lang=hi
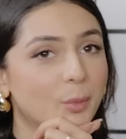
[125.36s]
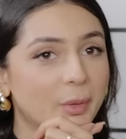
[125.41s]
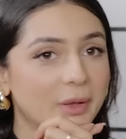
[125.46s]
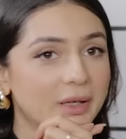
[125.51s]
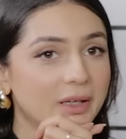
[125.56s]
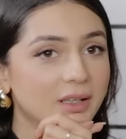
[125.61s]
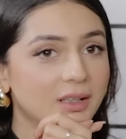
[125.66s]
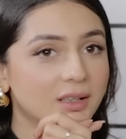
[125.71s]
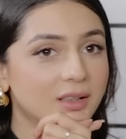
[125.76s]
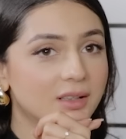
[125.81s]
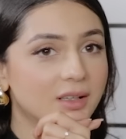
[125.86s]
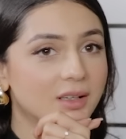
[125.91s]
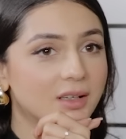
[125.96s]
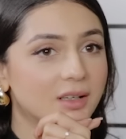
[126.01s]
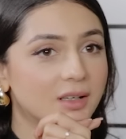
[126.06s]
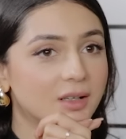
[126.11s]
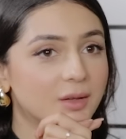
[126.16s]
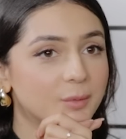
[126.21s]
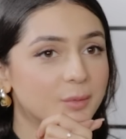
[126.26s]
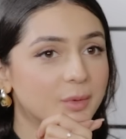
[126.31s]

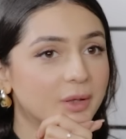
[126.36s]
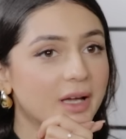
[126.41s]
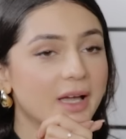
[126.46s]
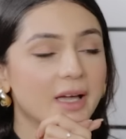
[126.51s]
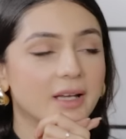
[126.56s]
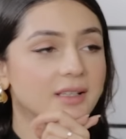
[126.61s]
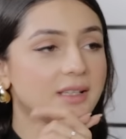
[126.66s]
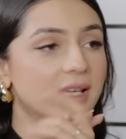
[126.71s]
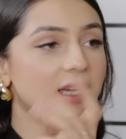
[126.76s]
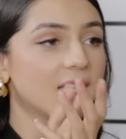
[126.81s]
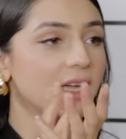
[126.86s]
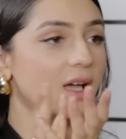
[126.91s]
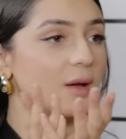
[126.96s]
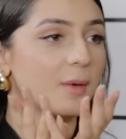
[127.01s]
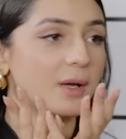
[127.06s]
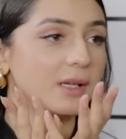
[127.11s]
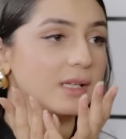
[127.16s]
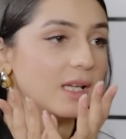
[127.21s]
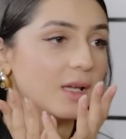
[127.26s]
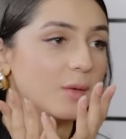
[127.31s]
फिर खैर ये
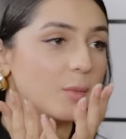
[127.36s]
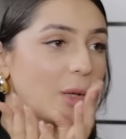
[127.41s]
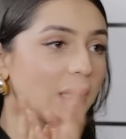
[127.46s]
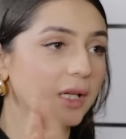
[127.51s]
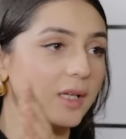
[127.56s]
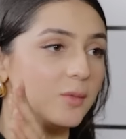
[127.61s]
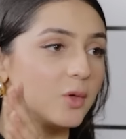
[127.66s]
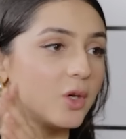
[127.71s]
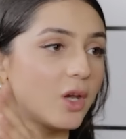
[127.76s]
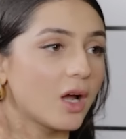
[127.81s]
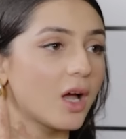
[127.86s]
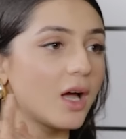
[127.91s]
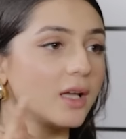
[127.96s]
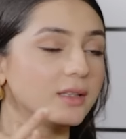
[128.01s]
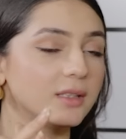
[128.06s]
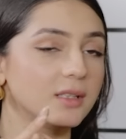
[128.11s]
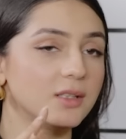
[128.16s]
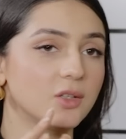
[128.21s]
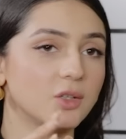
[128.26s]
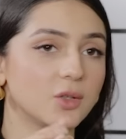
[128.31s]
हमारी एक पहली
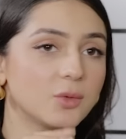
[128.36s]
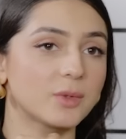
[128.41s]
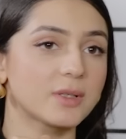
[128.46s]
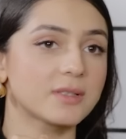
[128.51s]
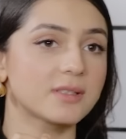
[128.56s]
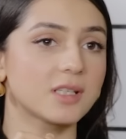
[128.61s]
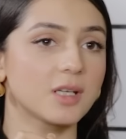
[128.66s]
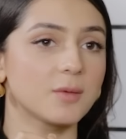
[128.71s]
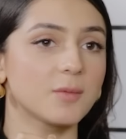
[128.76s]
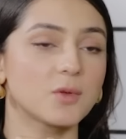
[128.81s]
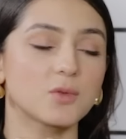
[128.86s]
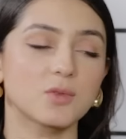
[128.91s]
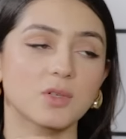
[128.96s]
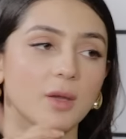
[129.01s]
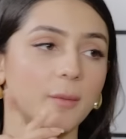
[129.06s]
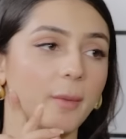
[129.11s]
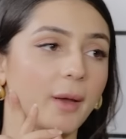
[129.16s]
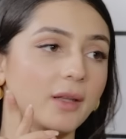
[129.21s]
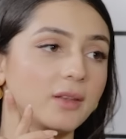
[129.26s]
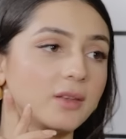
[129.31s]
मुलाकात थी यूनिवर्सिटी में
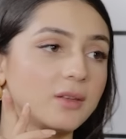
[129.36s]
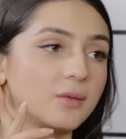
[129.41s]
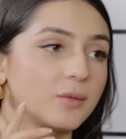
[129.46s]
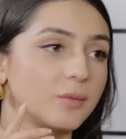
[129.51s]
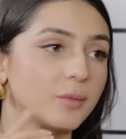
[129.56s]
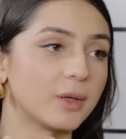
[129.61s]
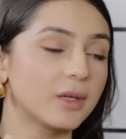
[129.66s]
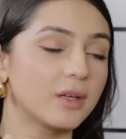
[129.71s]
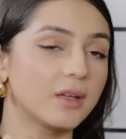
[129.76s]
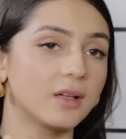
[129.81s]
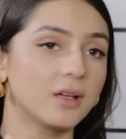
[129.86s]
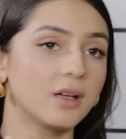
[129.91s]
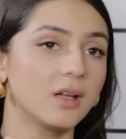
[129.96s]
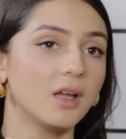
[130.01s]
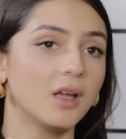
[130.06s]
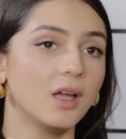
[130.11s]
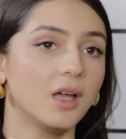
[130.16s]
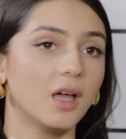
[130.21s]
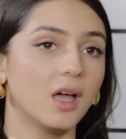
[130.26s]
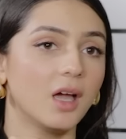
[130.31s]
उसके बाद फिर
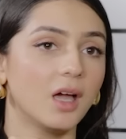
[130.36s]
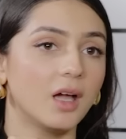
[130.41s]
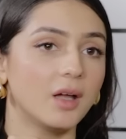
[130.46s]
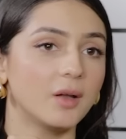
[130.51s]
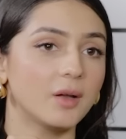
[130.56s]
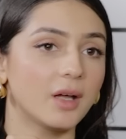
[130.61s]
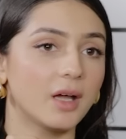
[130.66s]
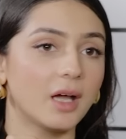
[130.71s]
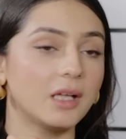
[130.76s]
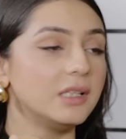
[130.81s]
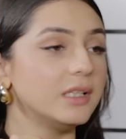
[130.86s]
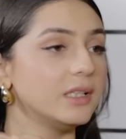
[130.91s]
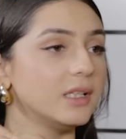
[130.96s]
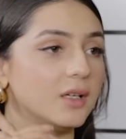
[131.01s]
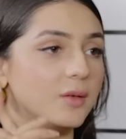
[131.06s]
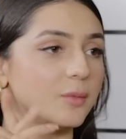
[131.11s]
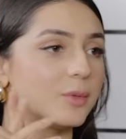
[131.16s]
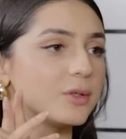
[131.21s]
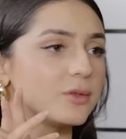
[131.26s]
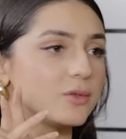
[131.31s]
अली
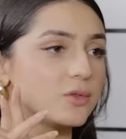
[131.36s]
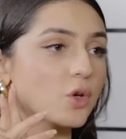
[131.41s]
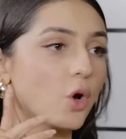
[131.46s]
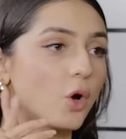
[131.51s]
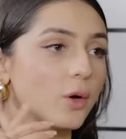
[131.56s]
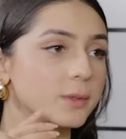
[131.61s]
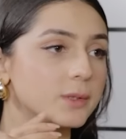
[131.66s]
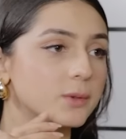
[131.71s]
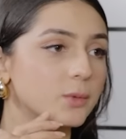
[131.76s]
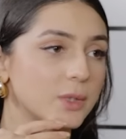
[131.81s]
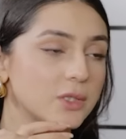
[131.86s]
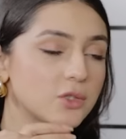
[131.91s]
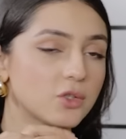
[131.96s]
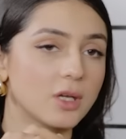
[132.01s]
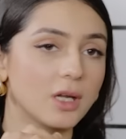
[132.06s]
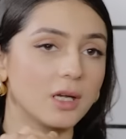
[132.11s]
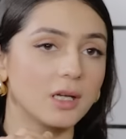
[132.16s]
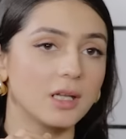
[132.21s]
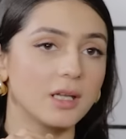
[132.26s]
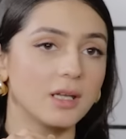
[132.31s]
ने फिर जॉब स्विच
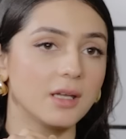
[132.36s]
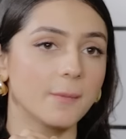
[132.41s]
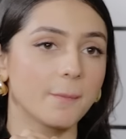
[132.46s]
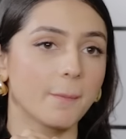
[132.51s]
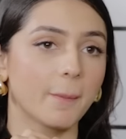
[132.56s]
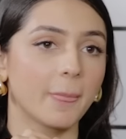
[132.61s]
कर ली